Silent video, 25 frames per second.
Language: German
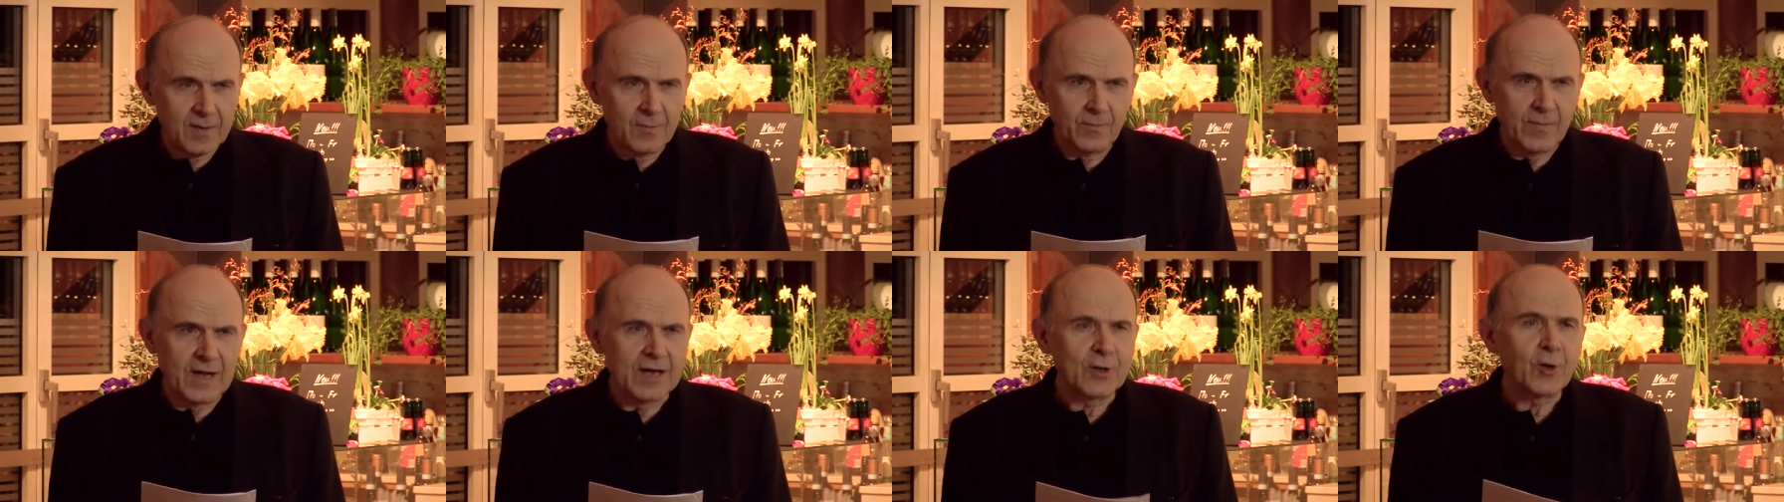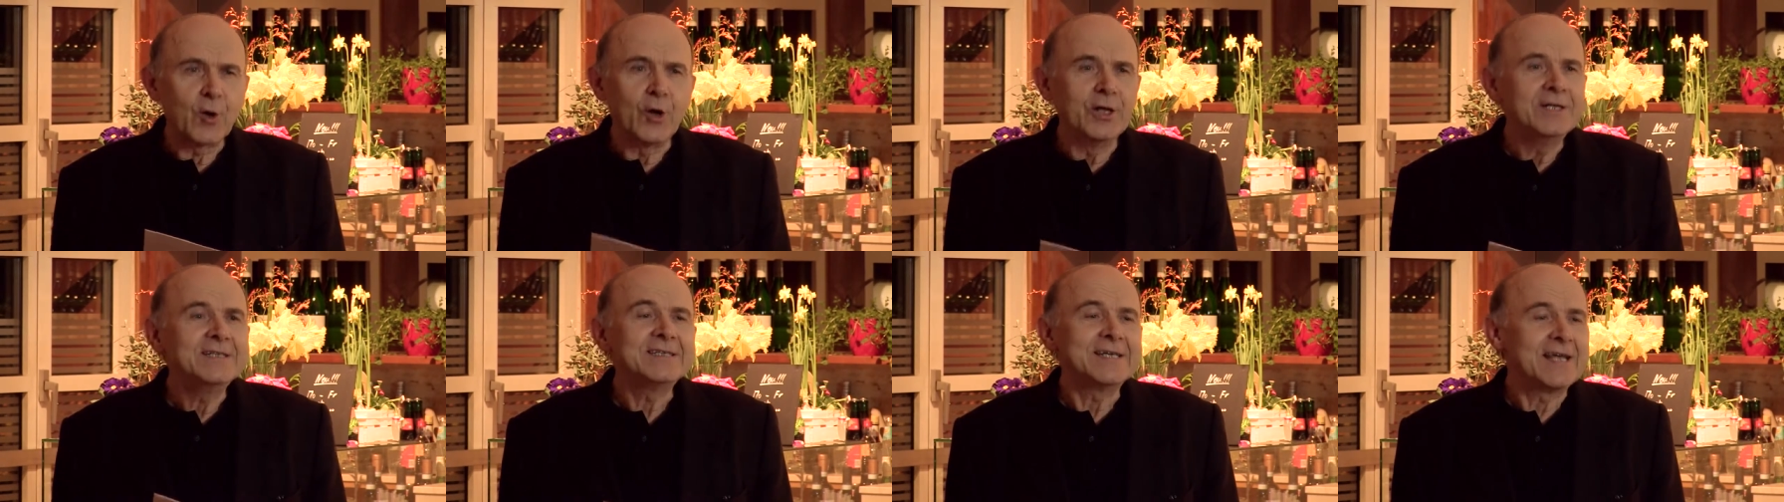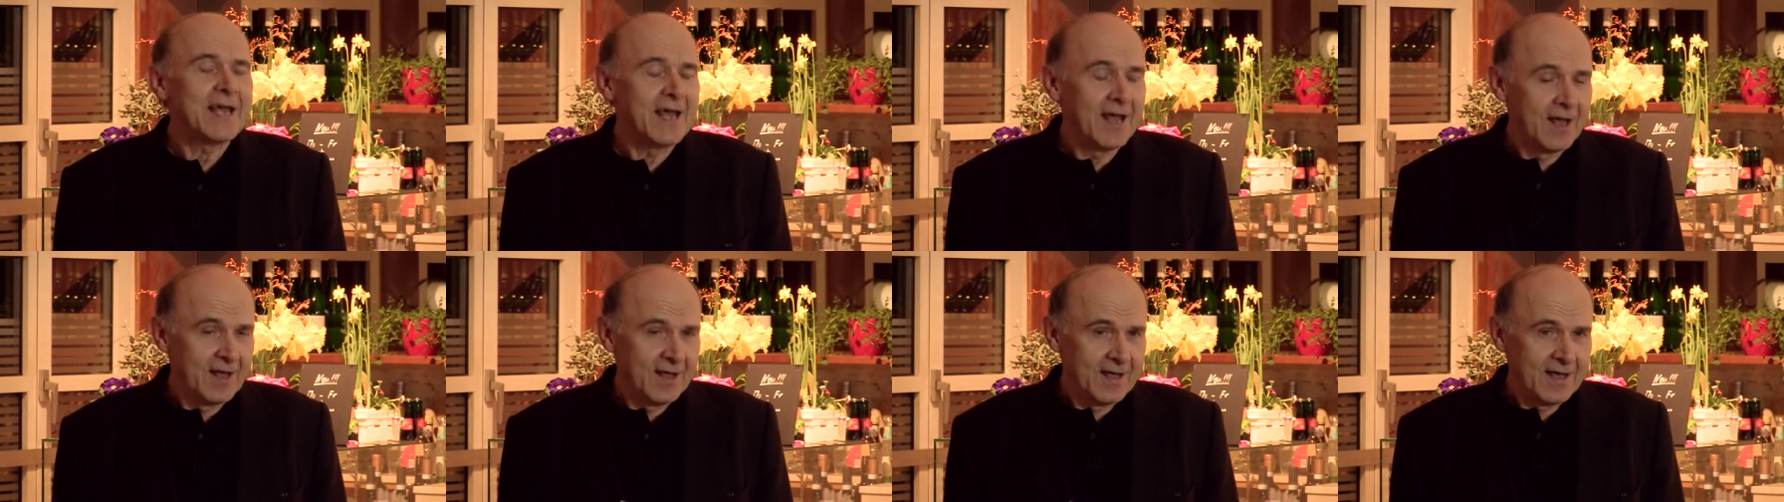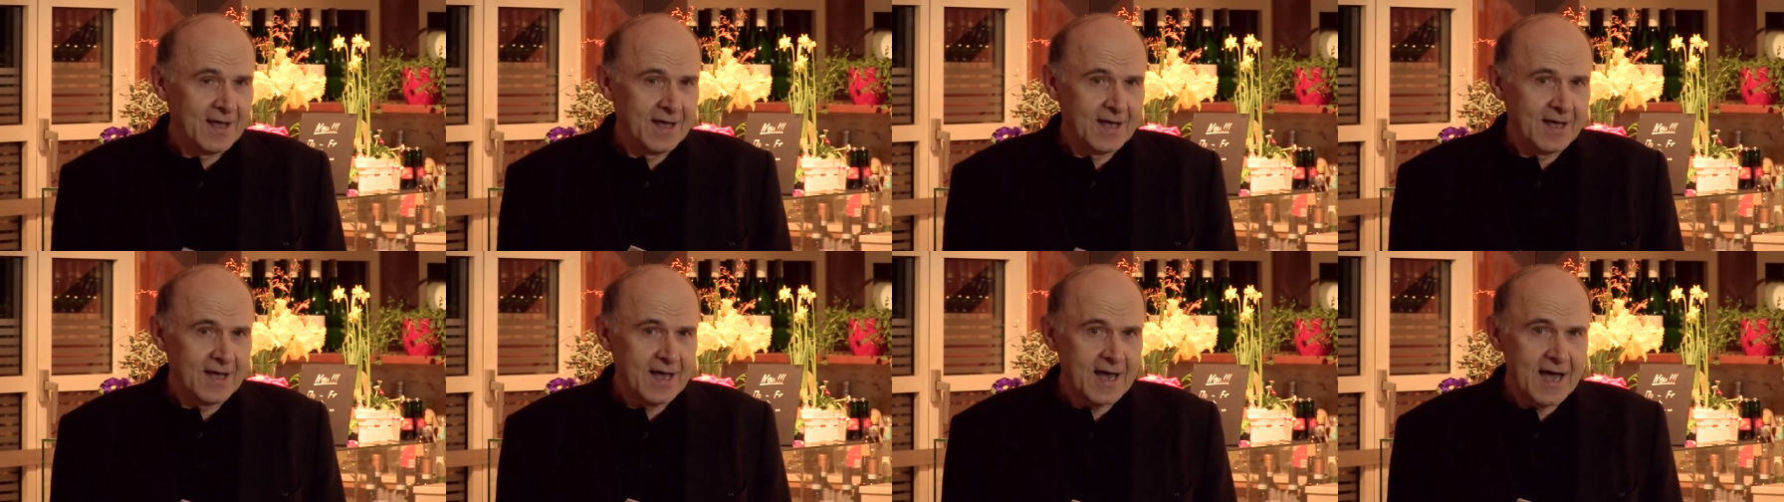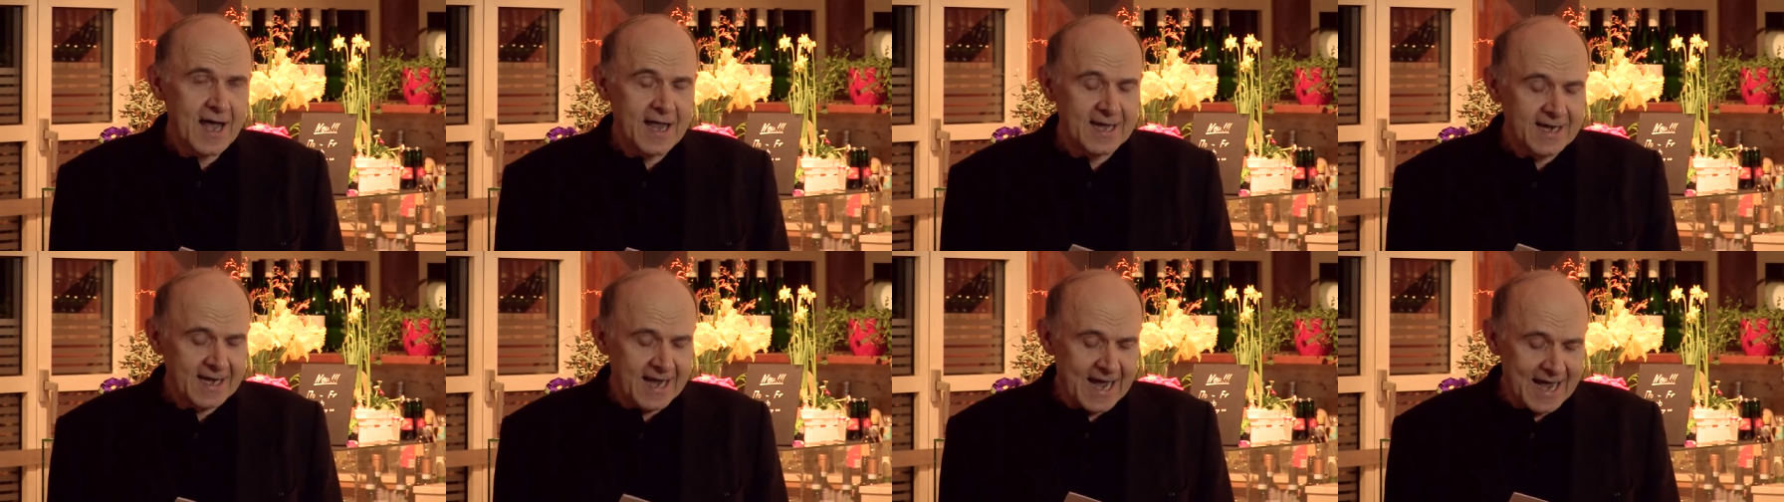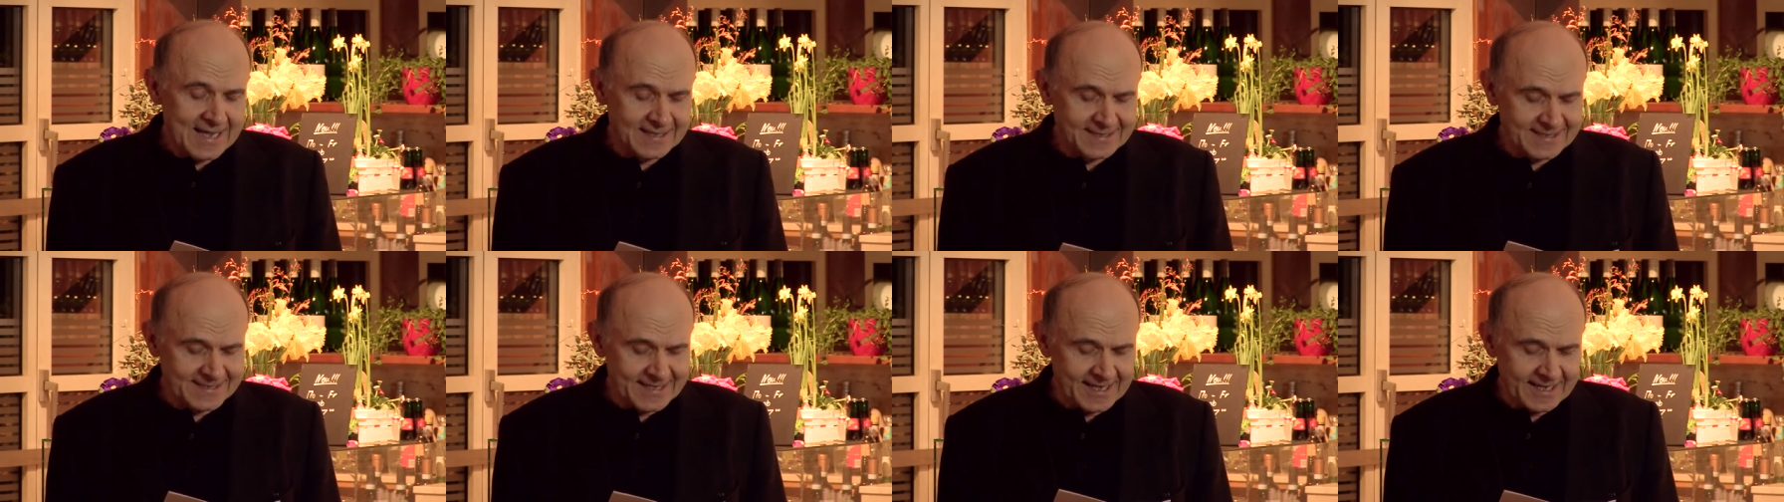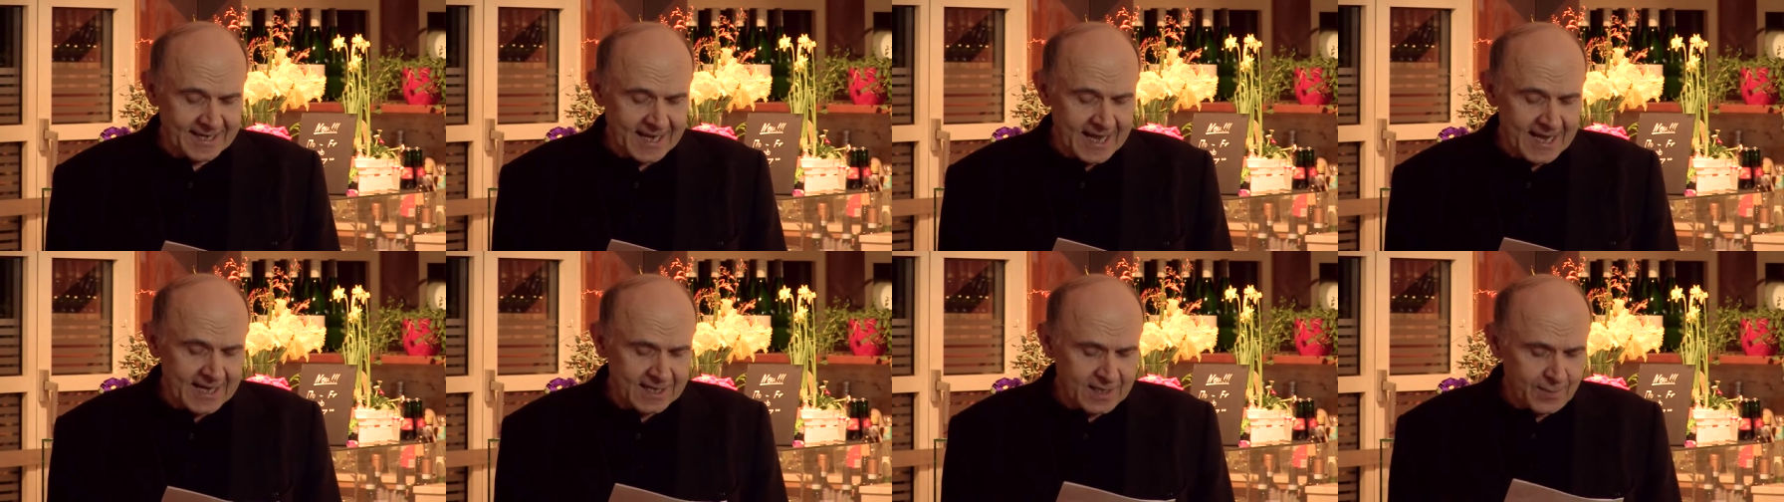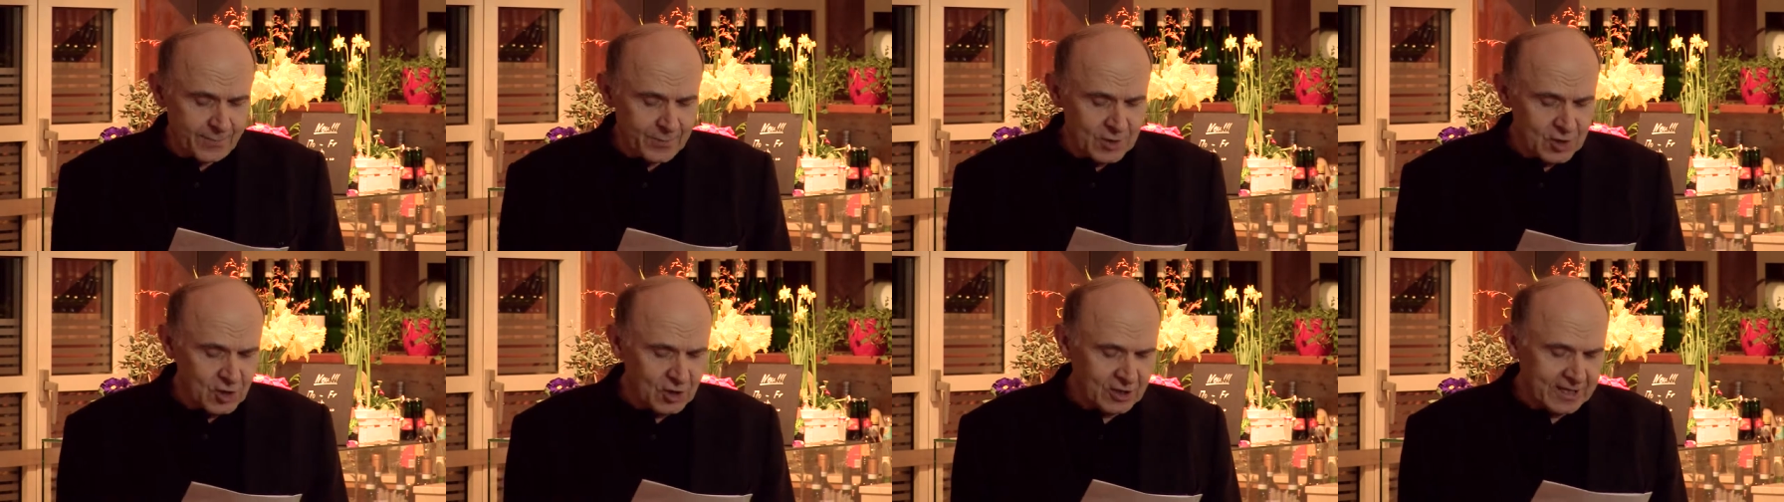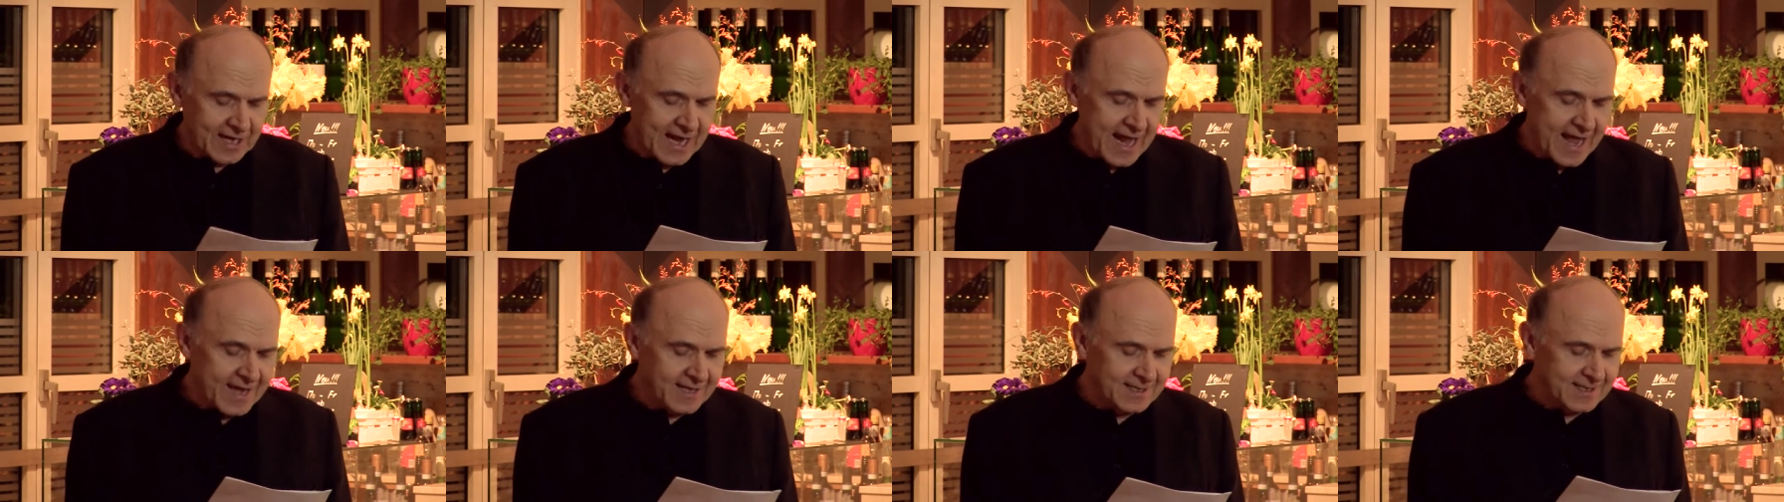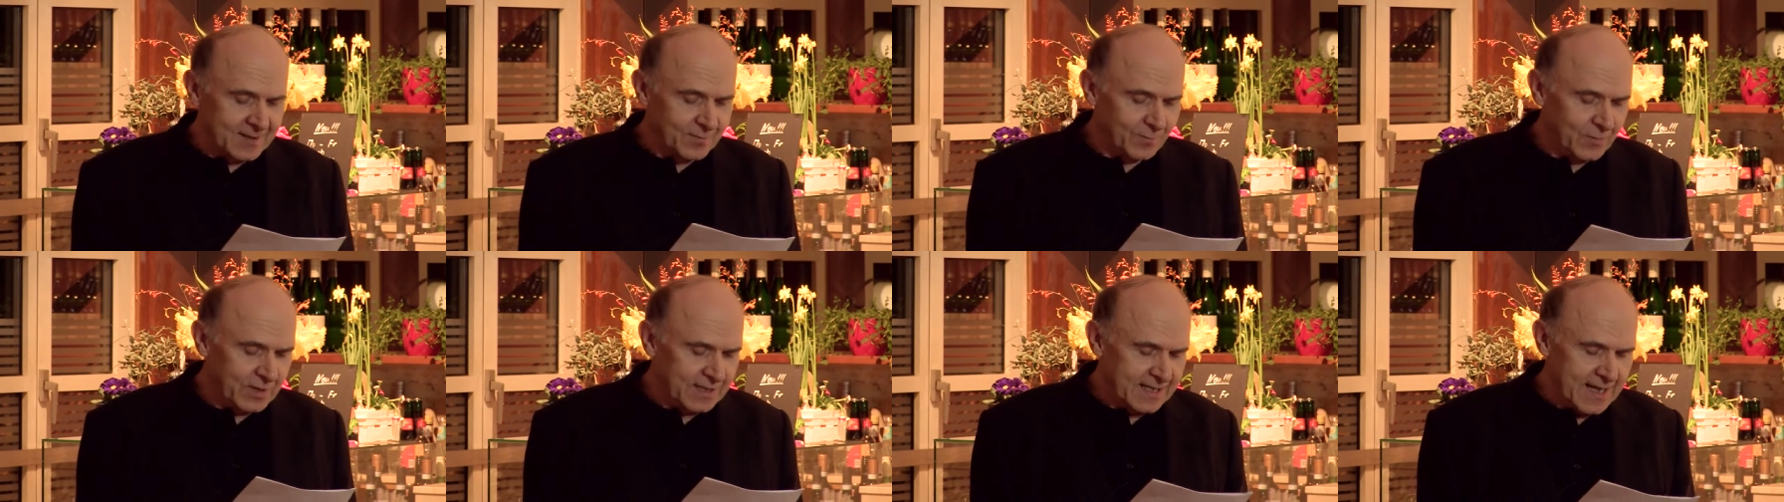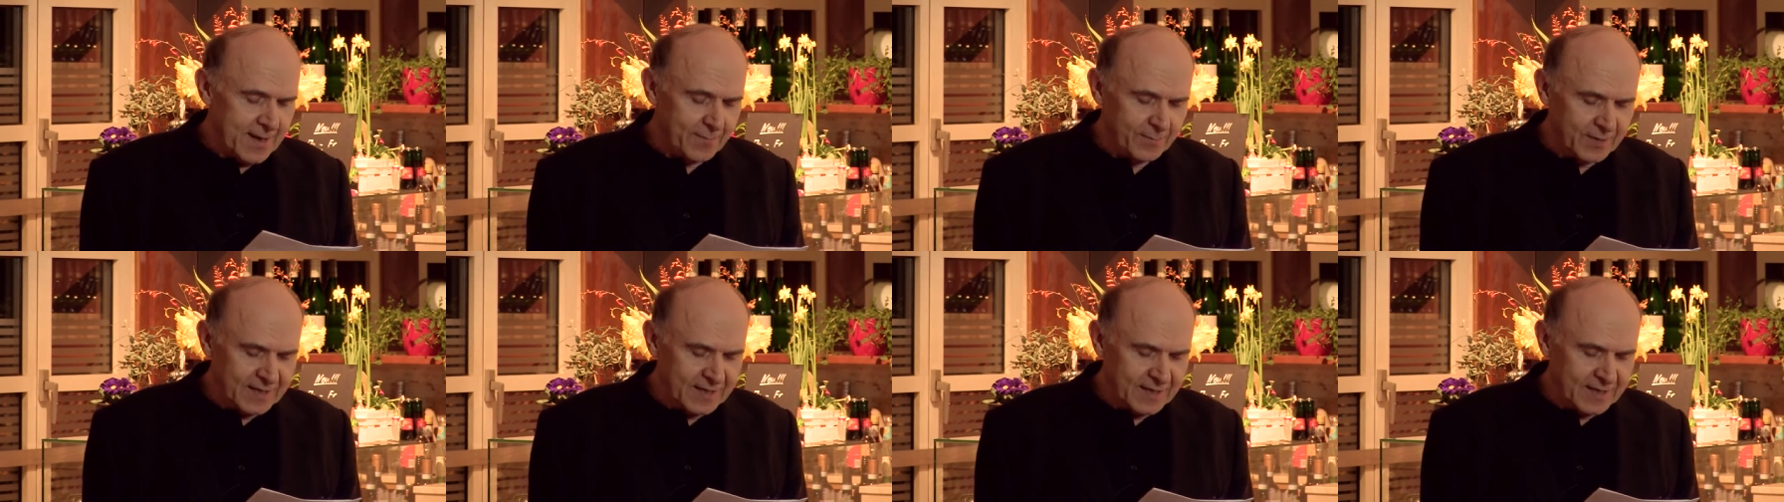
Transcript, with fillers: Man könnte eine ganze Rede bestreiten mit der